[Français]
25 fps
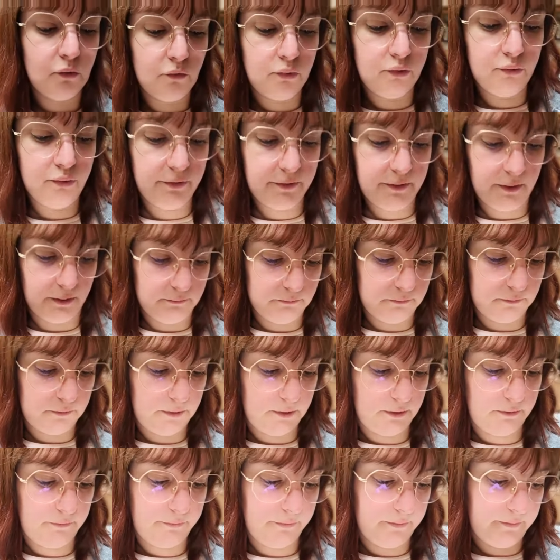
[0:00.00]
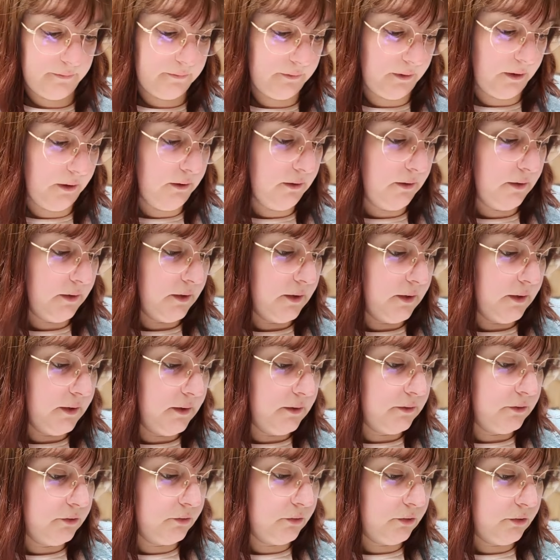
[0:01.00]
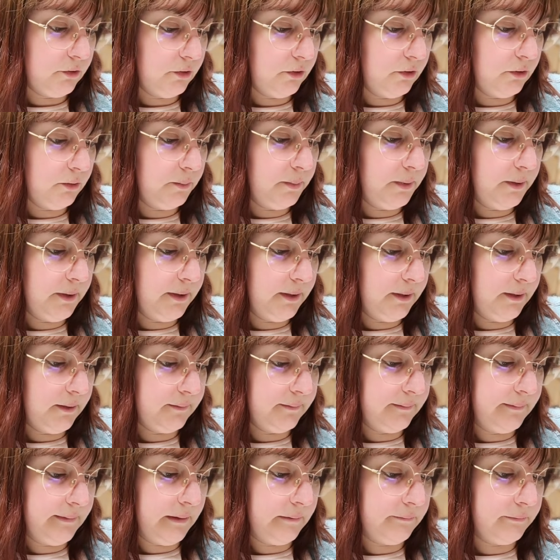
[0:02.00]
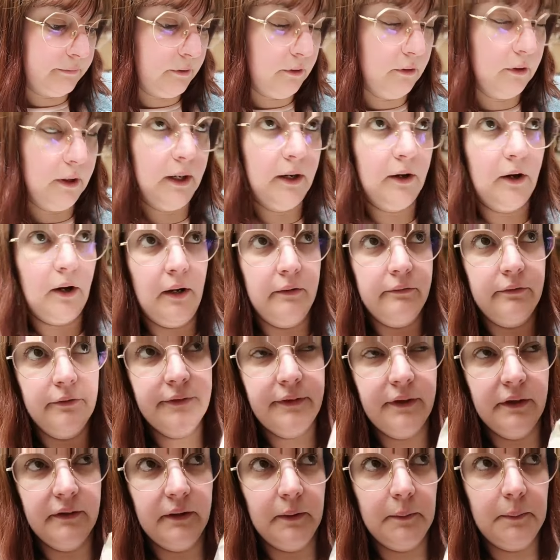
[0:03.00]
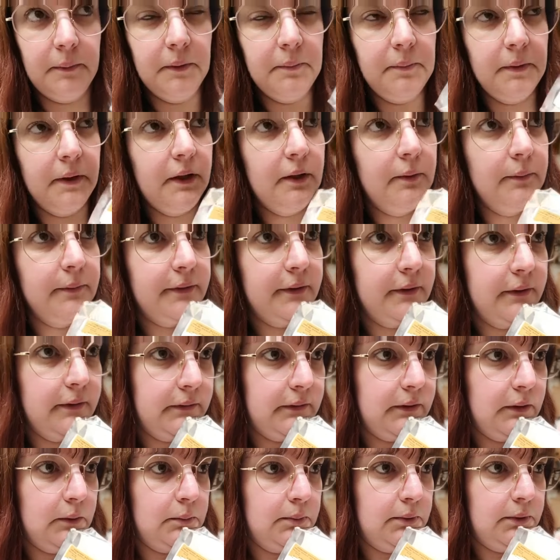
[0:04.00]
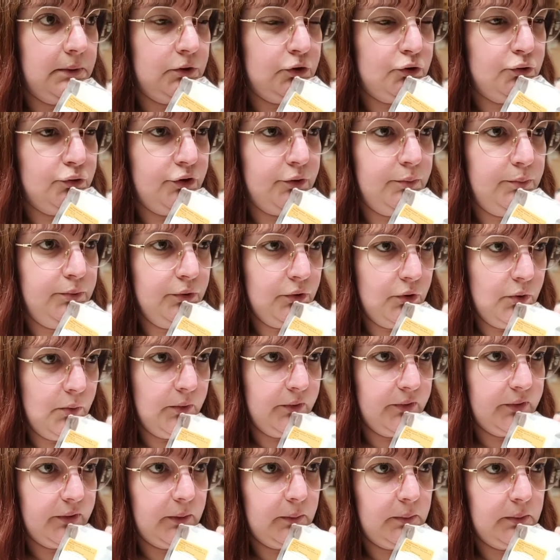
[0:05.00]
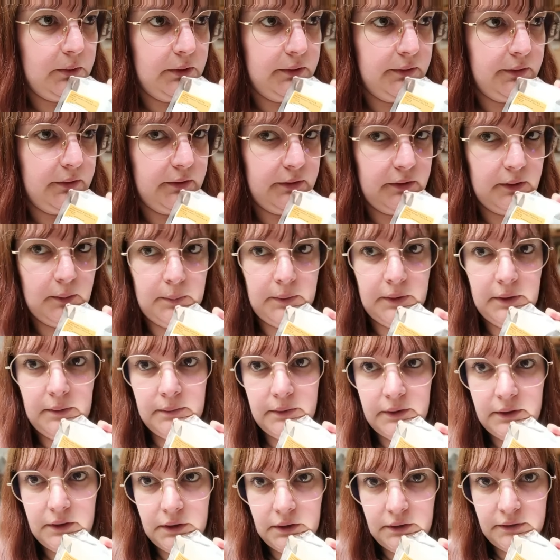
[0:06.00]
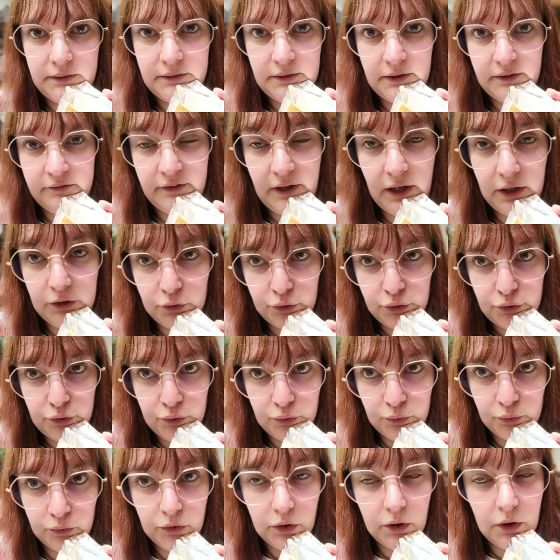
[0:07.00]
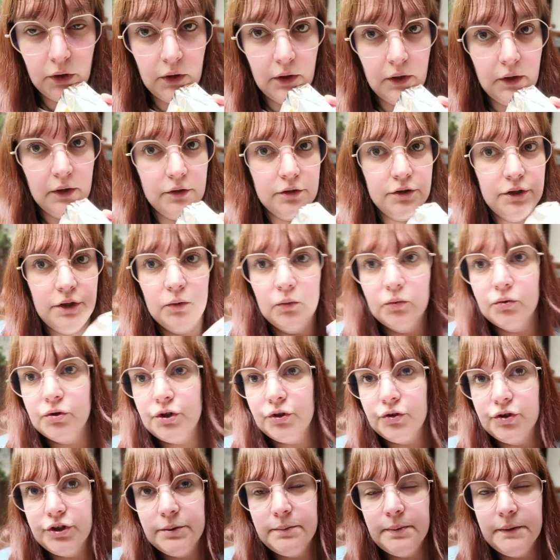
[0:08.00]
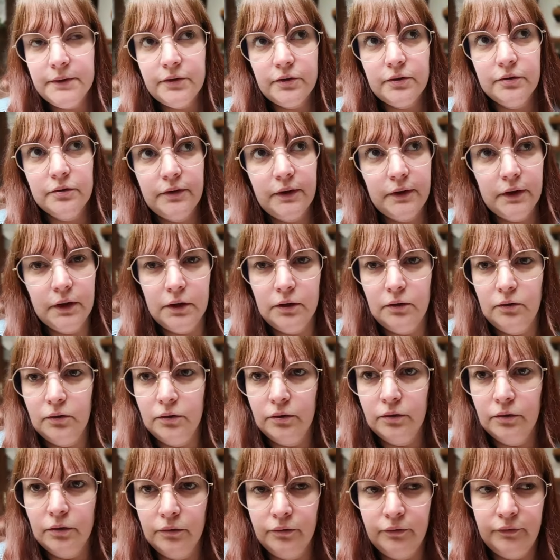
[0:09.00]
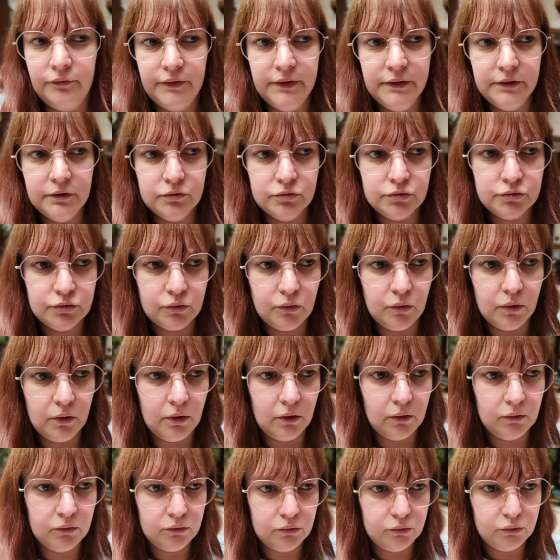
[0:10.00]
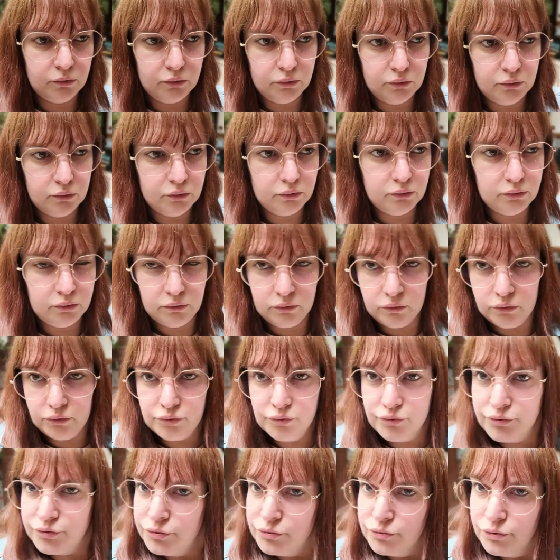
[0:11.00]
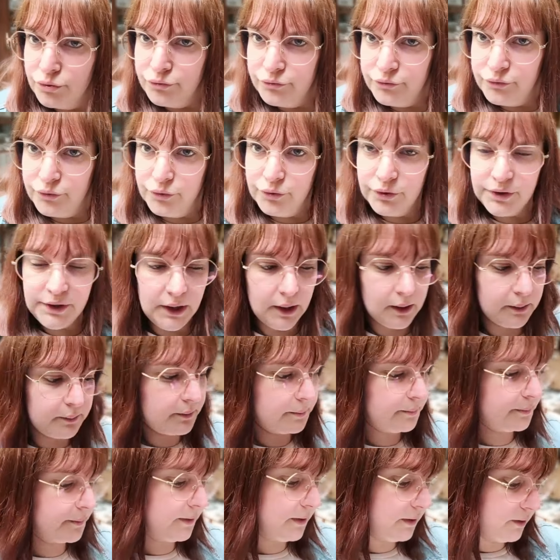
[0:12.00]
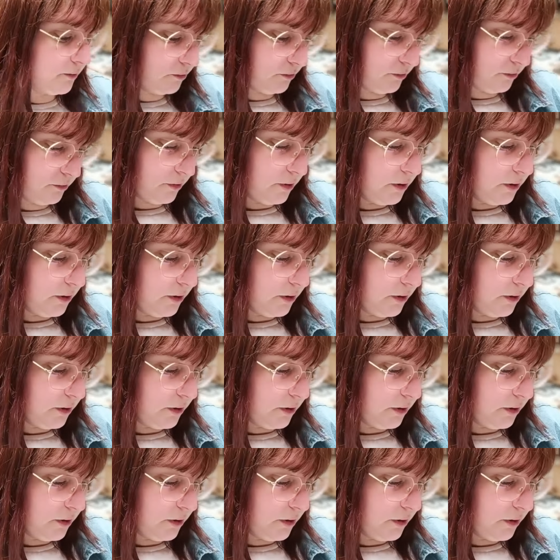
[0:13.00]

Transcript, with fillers: cousin qui fait ça. Donc au blé d'Avran. Alors avant ça s'appelait pas comme ça, ça s'appelait, je sais plus comment ça s'appelait, mais ça avait un autre nom. Ils l'ont changé parce que c'est le fils, je crois, ou le neveu qui a repris, euh,